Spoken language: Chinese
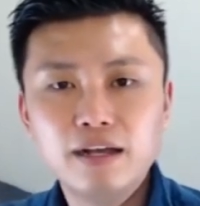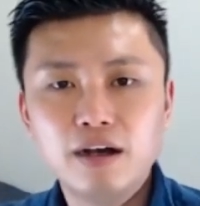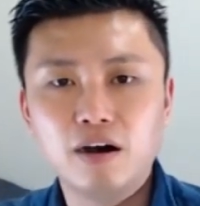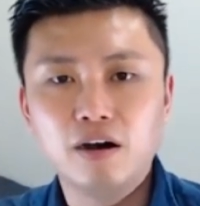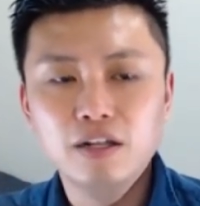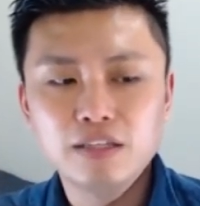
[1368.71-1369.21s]

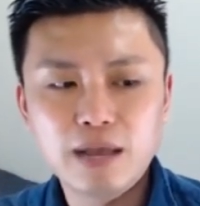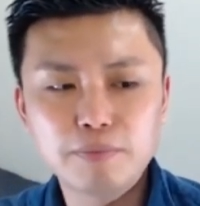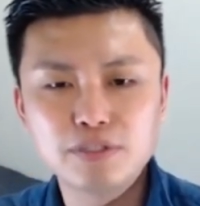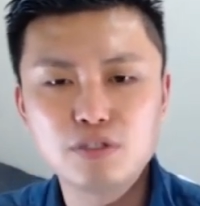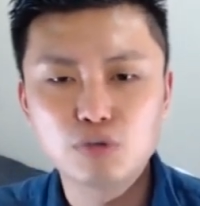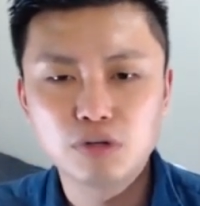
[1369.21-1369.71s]
好，他不
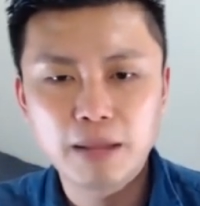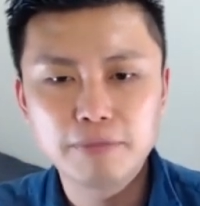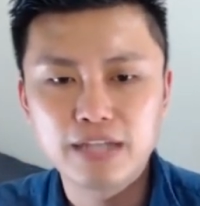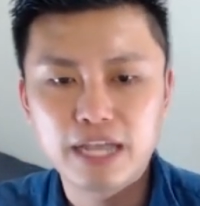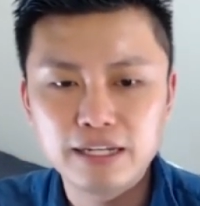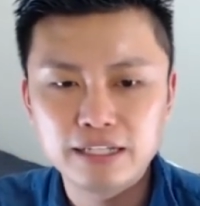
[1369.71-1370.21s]
是说他不
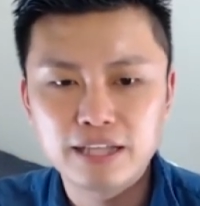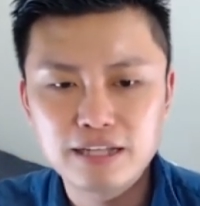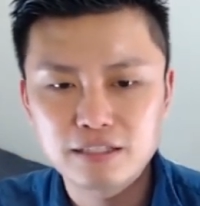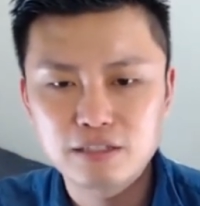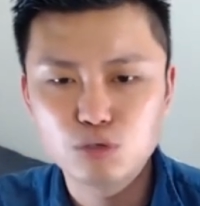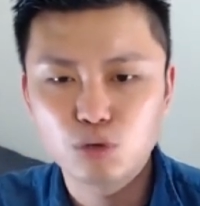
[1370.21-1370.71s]
给你，他
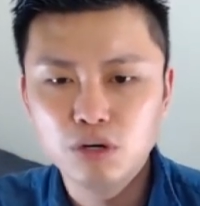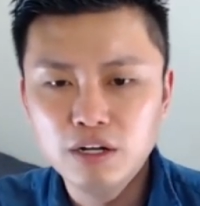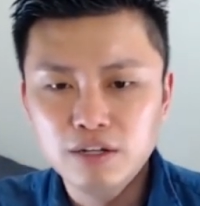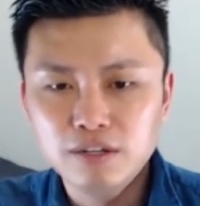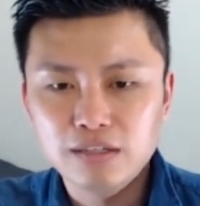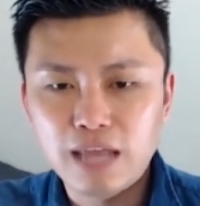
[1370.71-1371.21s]
只是说
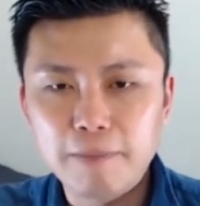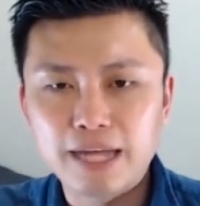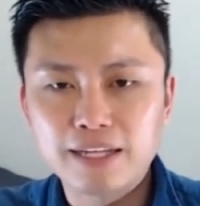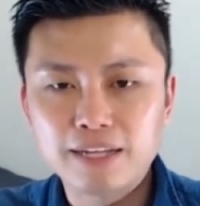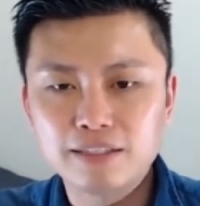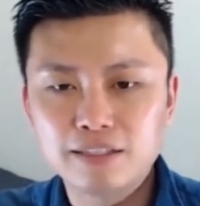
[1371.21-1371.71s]
他把
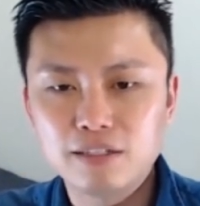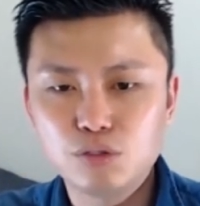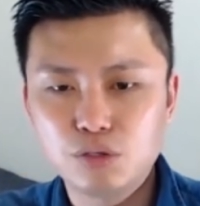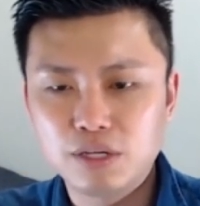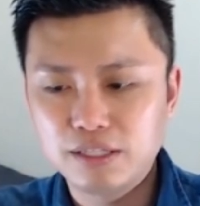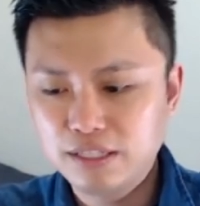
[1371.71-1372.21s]
他的
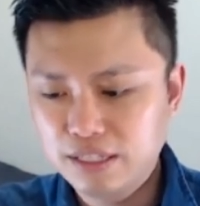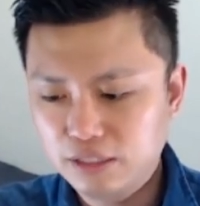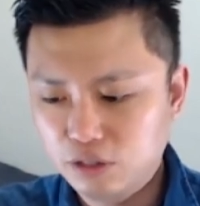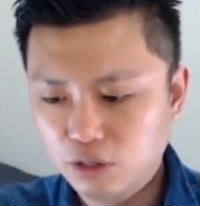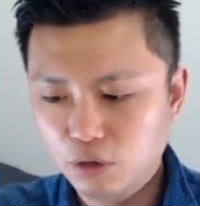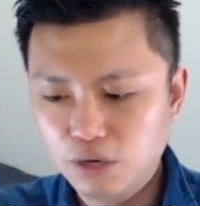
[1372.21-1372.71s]
权益
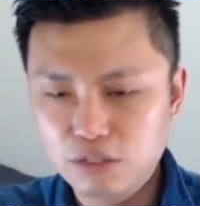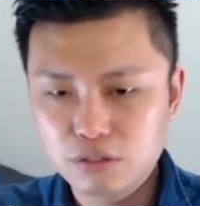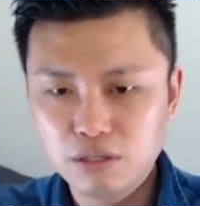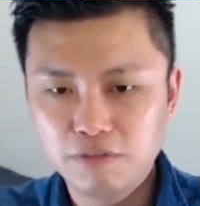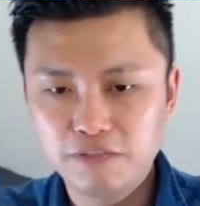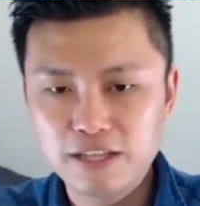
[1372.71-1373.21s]
优惠就
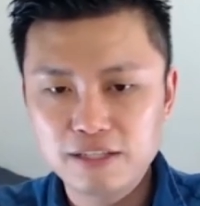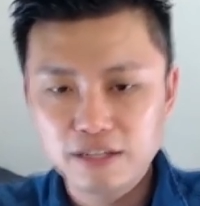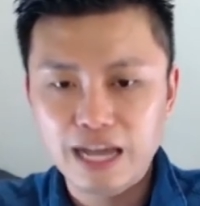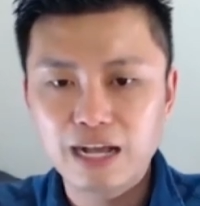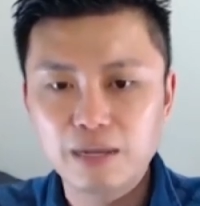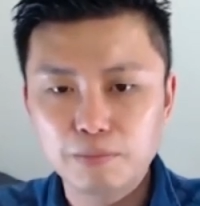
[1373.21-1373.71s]
是分成
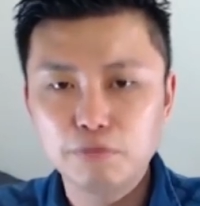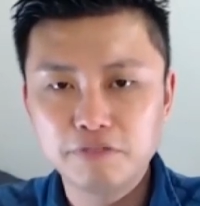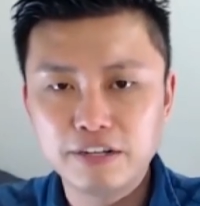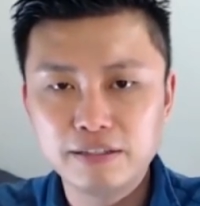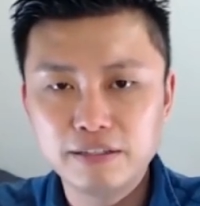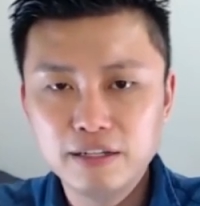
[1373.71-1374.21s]
两个部
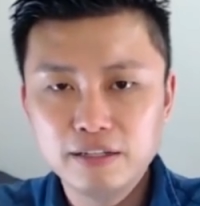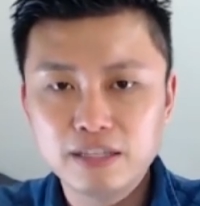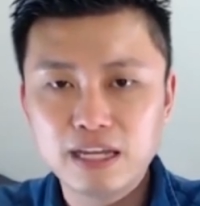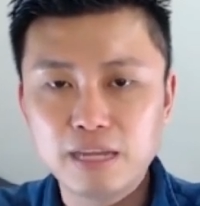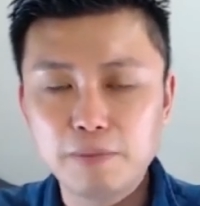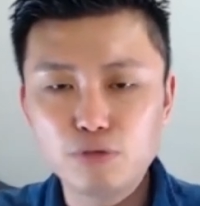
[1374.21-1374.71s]
分，那
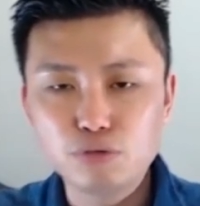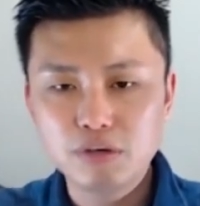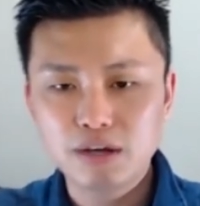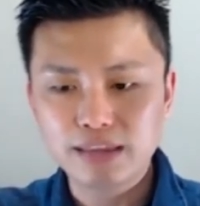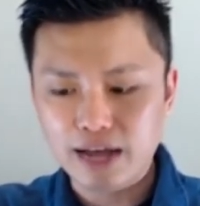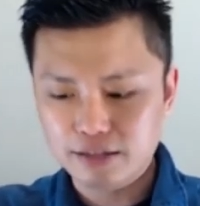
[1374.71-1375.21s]
你必须要
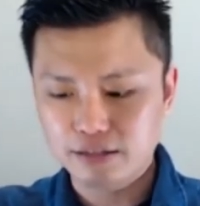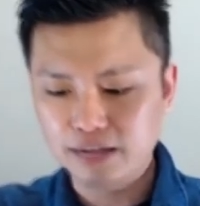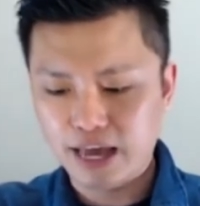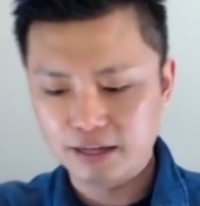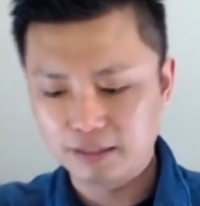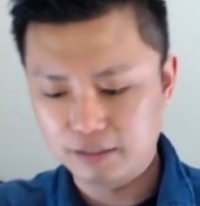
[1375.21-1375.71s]
达成
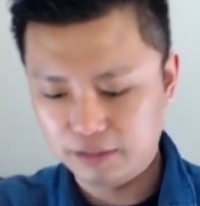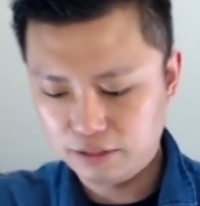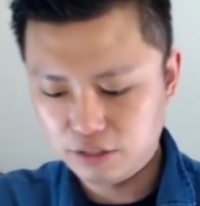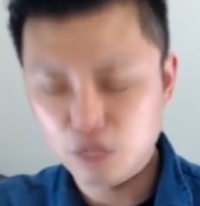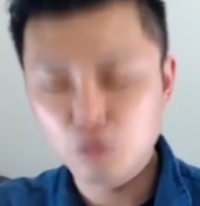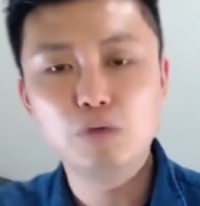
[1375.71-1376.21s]
两个
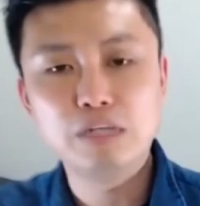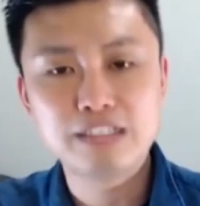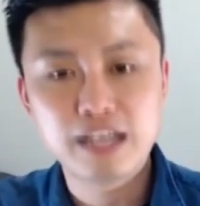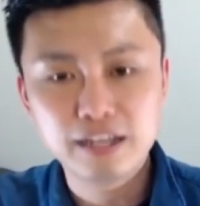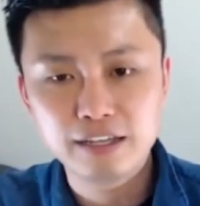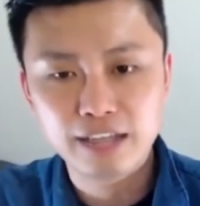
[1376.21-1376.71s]
任务，你才
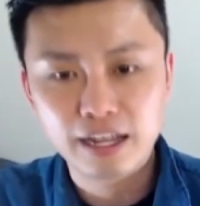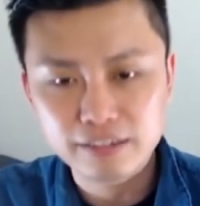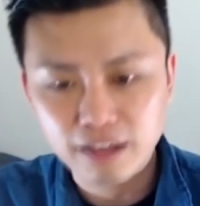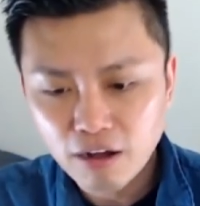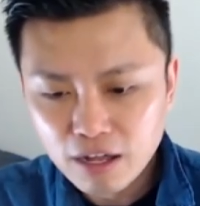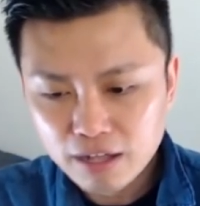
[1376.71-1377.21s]
可以拿
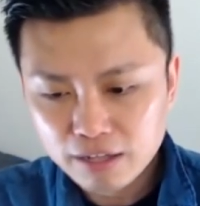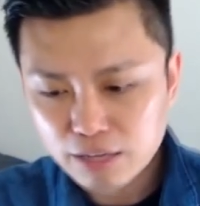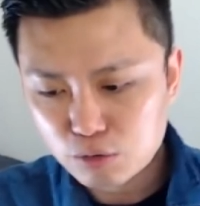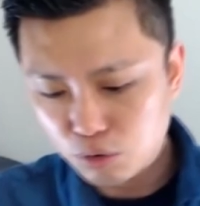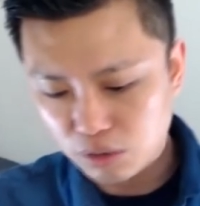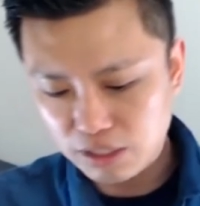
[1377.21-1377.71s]
到。那
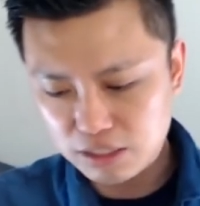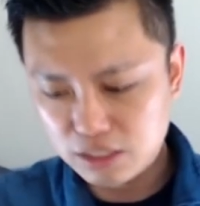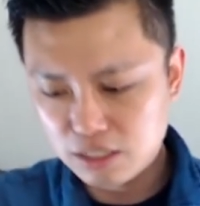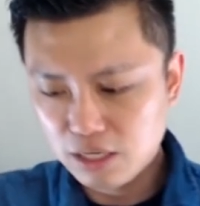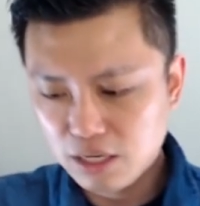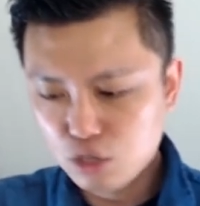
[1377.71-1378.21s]
如果你
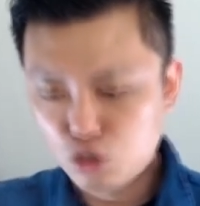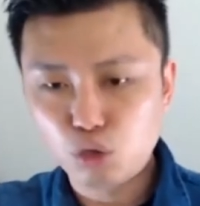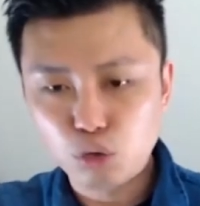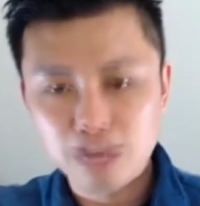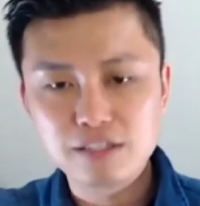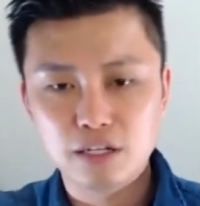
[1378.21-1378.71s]
是揪
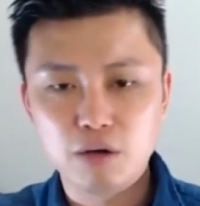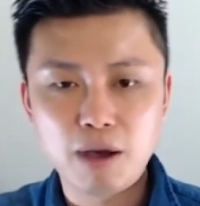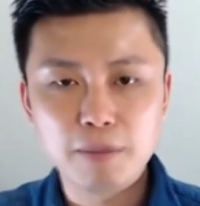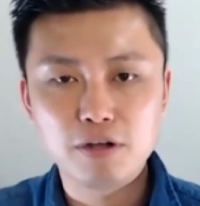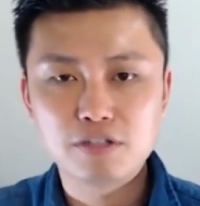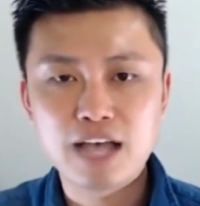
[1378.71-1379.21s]
团者的话，
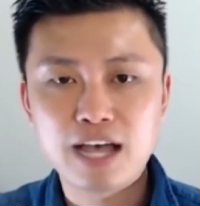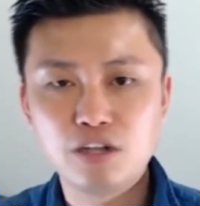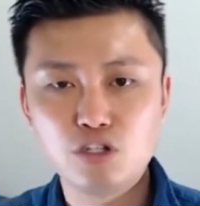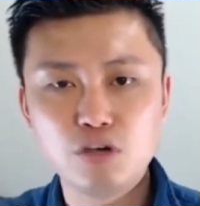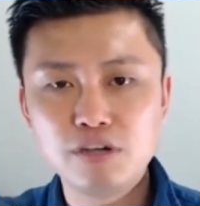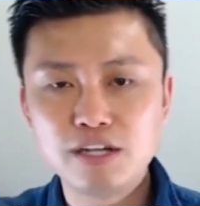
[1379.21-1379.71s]
没有差，你
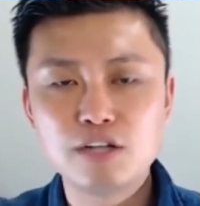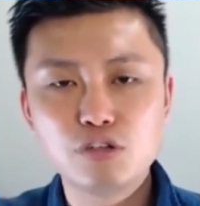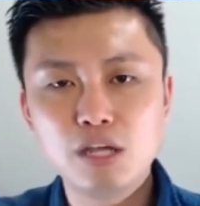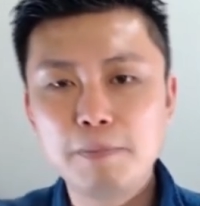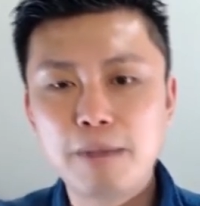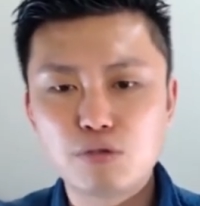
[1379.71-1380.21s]
就一个人就
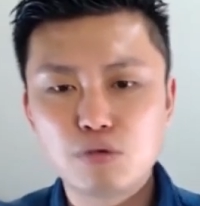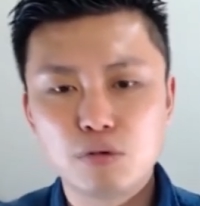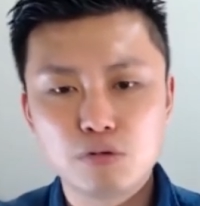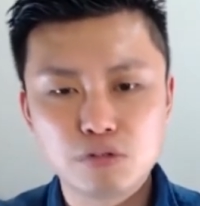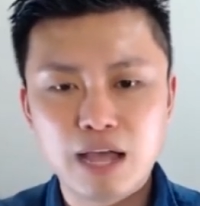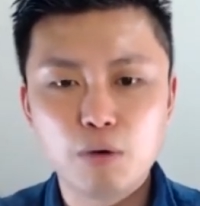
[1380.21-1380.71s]
一百，最多
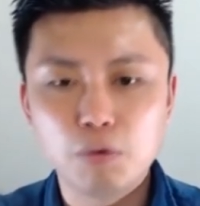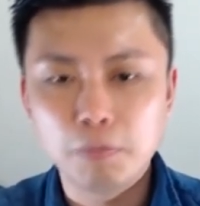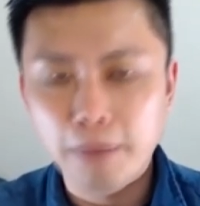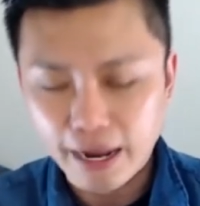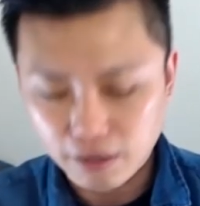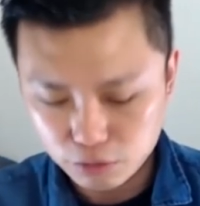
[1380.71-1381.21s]
就拿五百
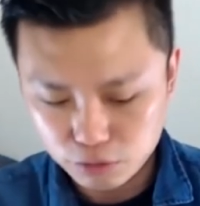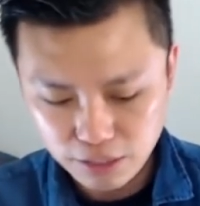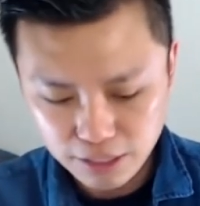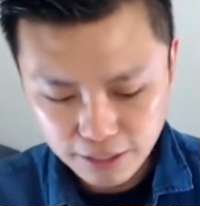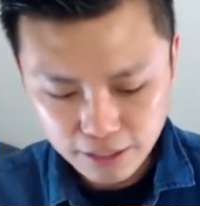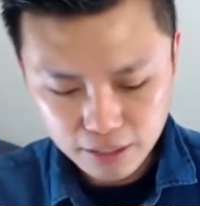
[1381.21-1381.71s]
哦。所以
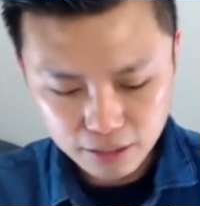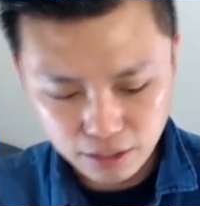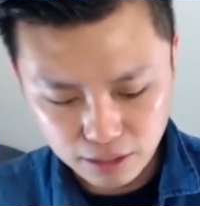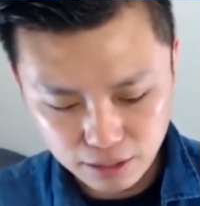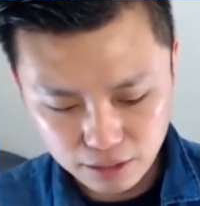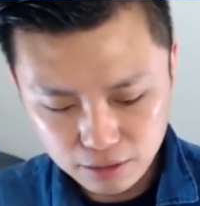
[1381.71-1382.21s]

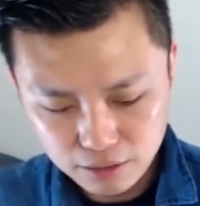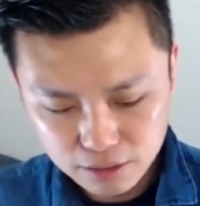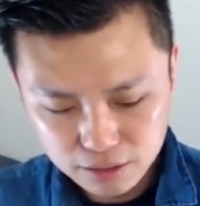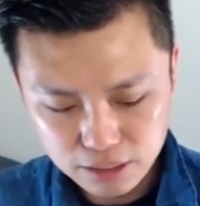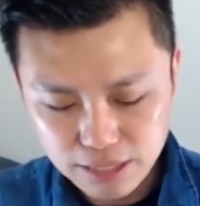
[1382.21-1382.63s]
呃，请